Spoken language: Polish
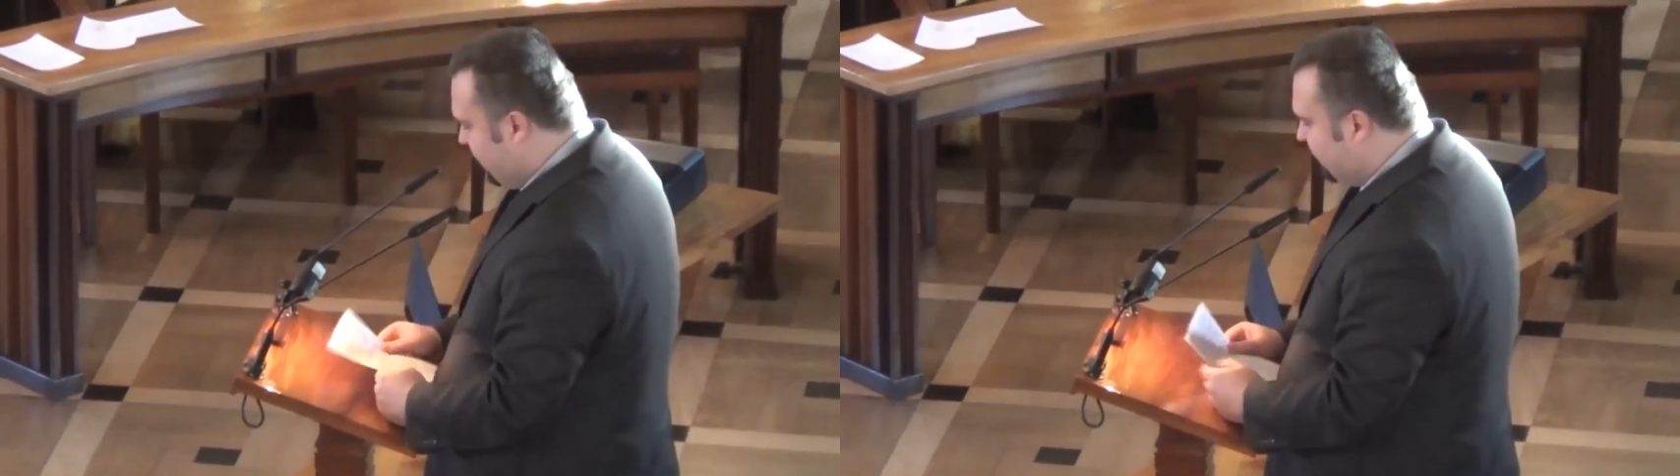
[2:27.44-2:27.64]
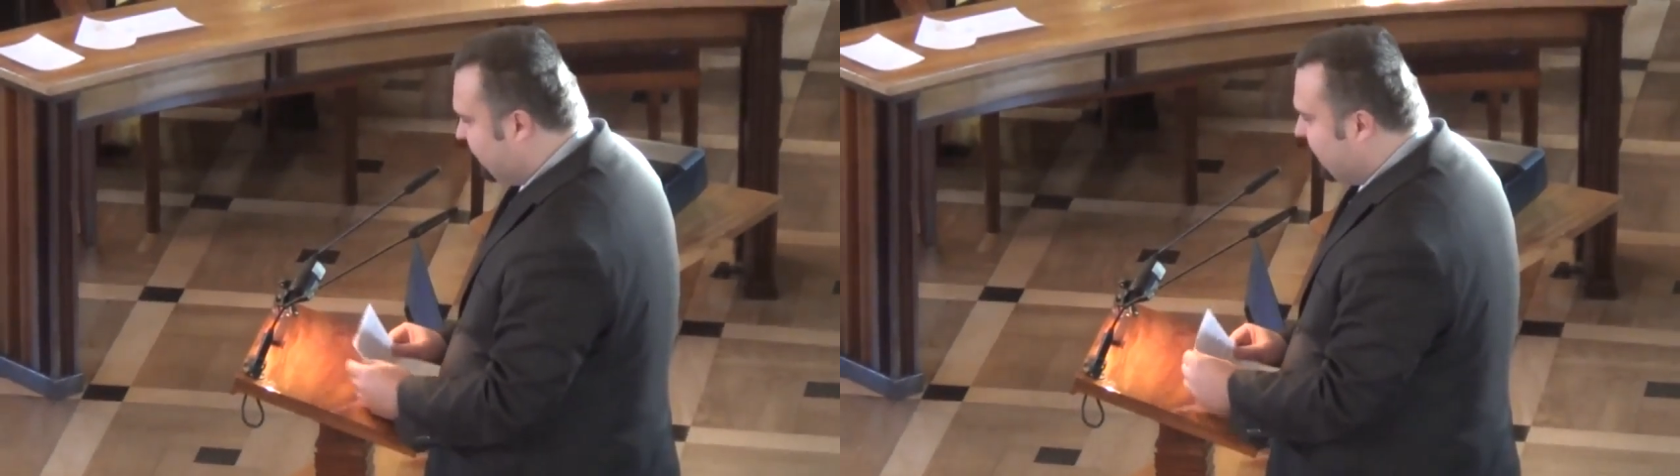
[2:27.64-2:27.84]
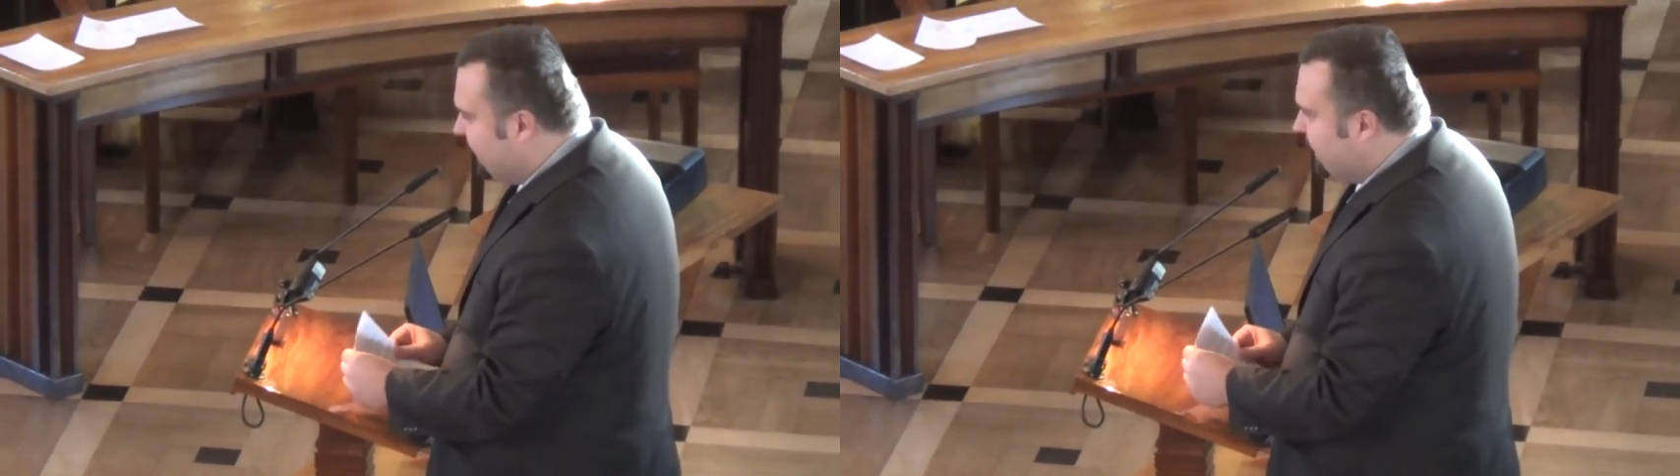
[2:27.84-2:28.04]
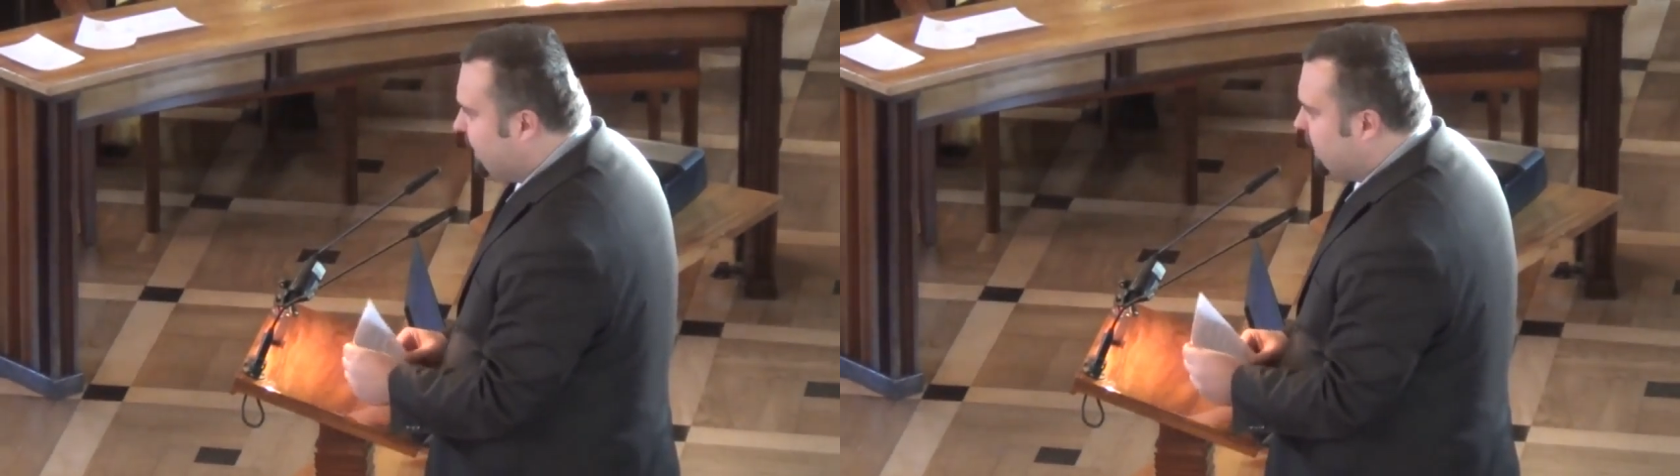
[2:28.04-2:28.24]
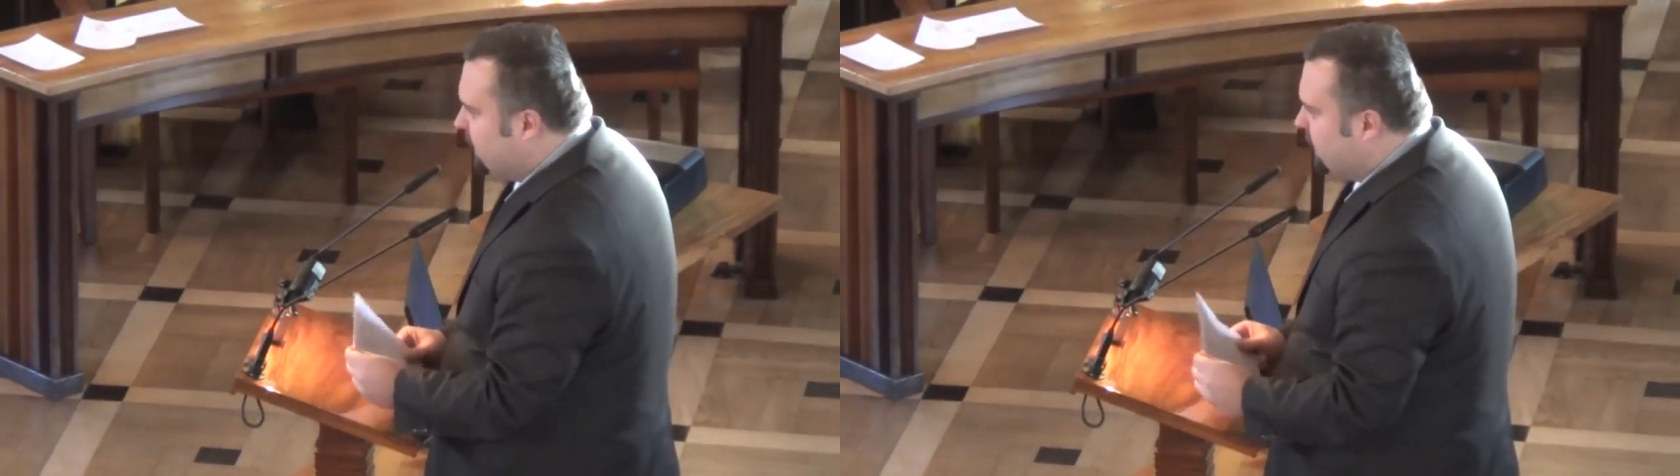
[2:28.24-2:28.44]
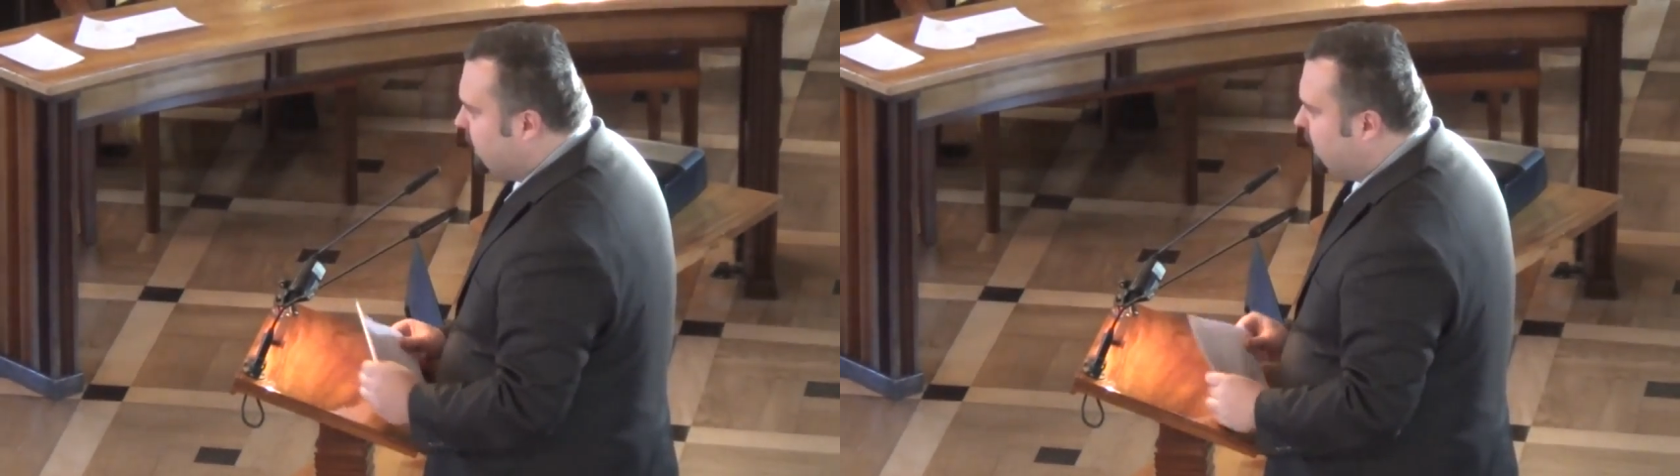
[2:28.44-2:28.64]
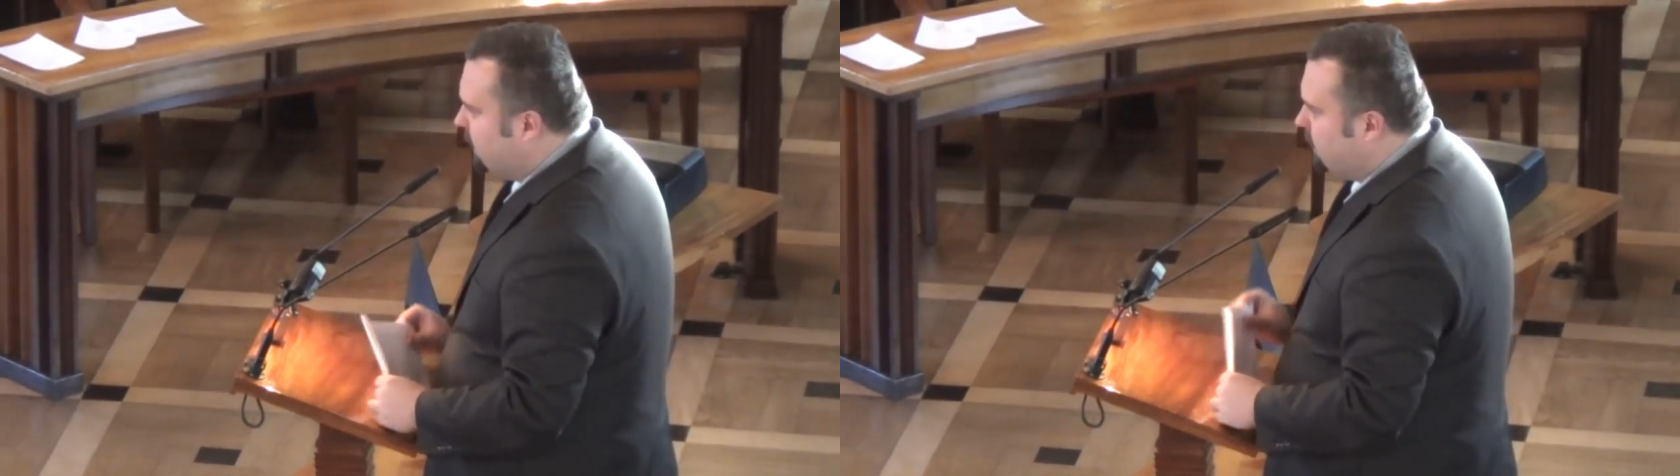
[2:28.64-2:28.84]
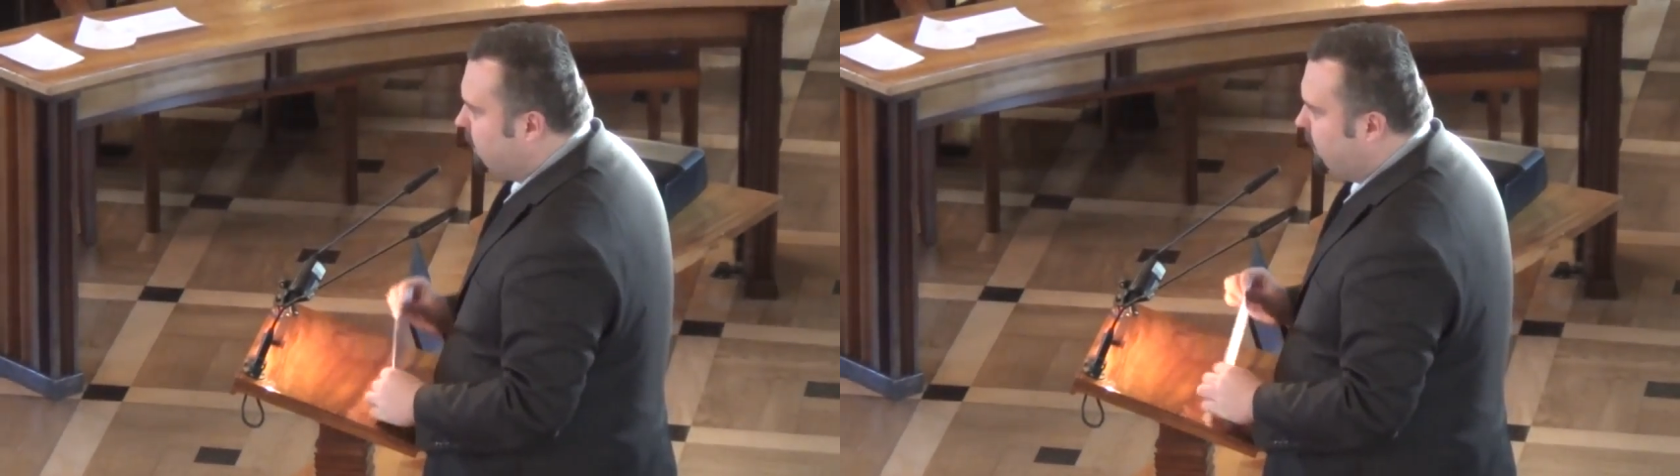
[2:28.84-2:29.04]
prawa e,
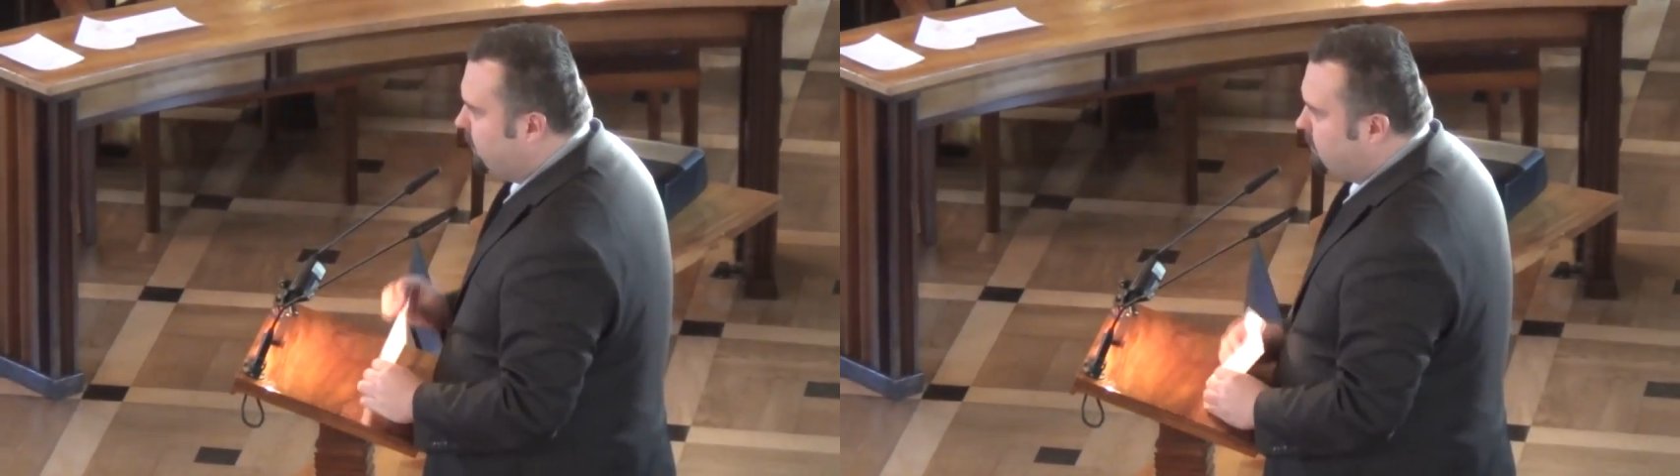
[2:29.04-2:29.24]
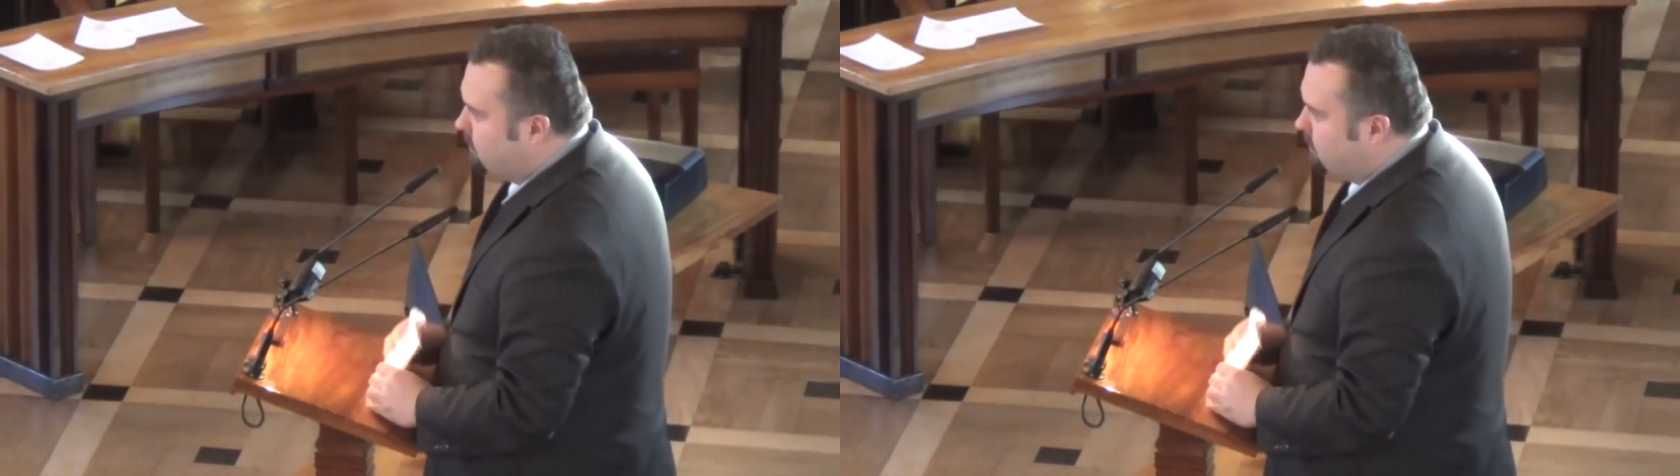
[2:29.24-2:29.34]
i